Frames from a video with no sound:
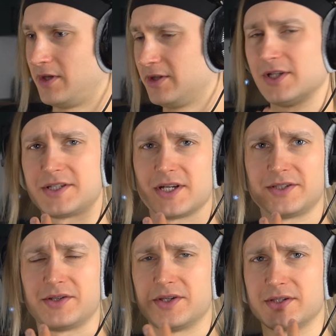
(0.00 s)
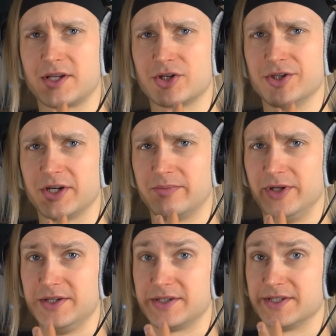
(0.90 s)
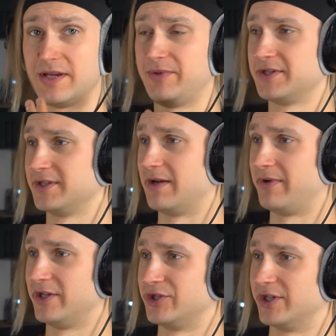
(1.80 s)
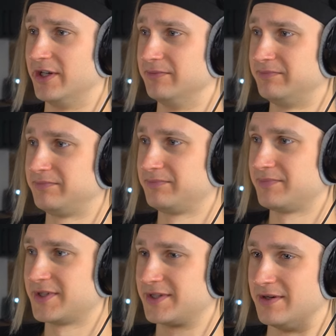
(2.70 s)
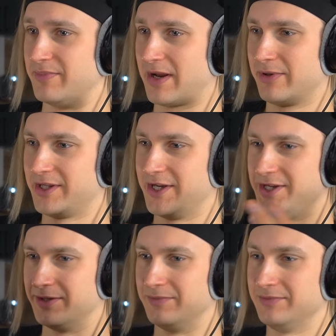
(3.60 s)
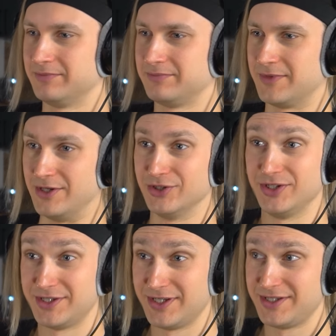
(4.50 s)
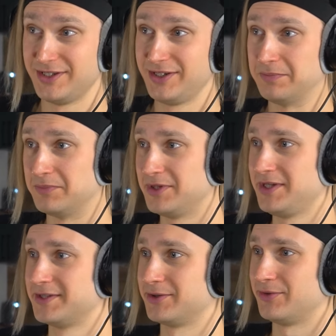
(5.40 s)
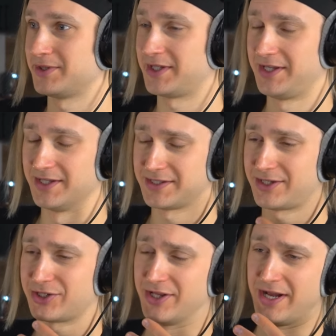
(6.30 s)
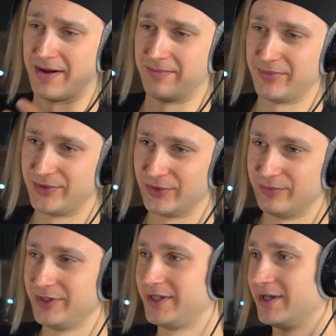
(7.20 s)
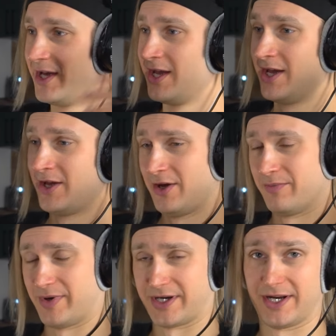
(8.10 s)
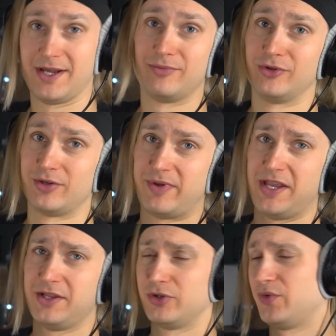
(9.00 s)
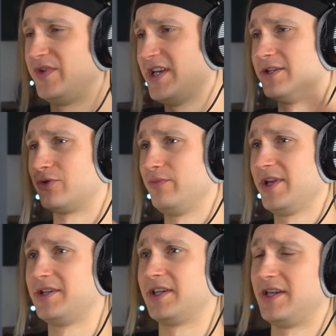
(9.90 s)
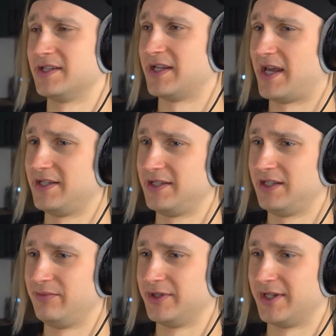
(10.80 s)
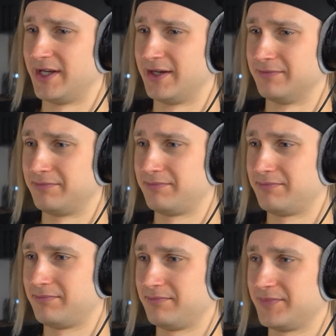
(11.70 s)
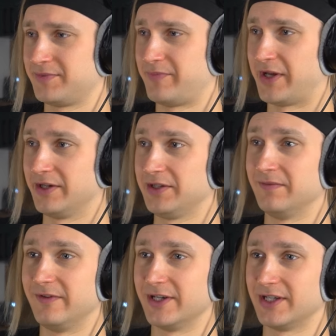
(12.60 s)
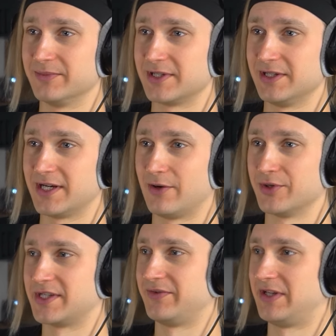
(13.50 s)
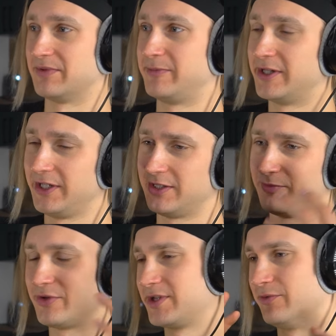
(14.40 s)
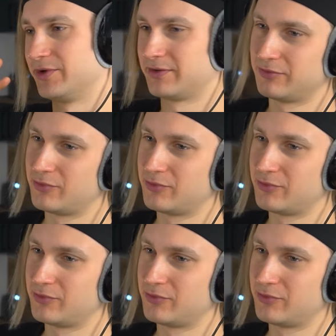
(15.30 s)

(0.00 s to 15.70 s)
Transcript: и голоса, кстати, достаточно так близко записаны, опять же, с преобладанием нижней середины, низа, то есть такие достаточно объемные. По краям тоже пианино. В общем, все инструменты такие, знаете, именно с прикрытым верхом слегка. А вот совсем с прикрытым, просто вот